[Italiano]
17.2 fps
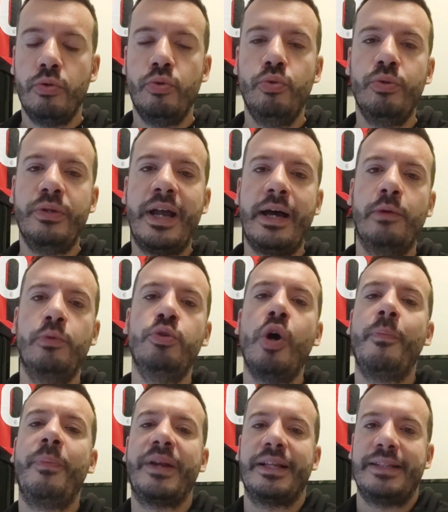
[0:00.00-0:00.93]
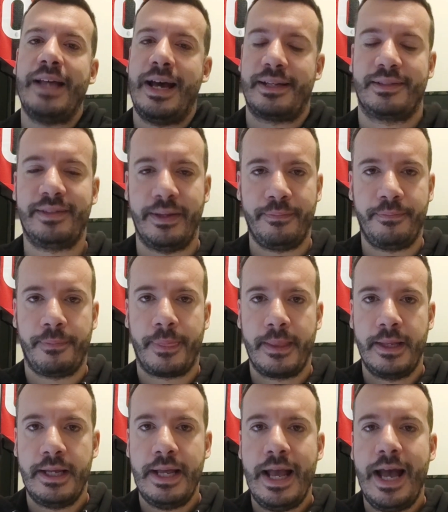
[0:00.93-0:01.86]
una, un'opera d'arte.
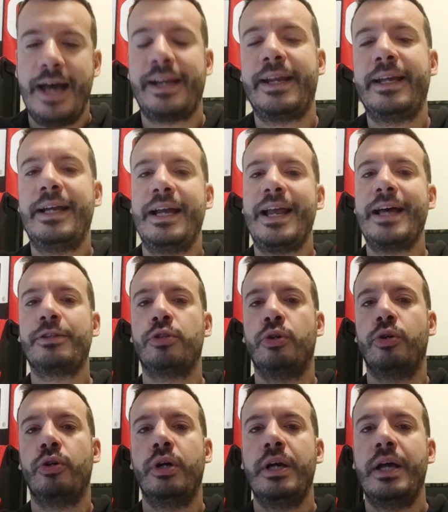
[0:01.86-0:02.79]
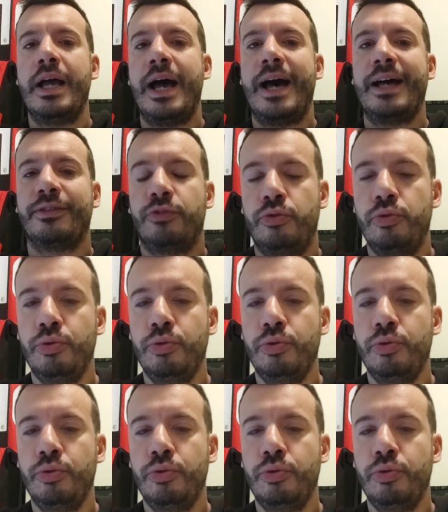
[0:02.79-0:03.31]
Ha regalato a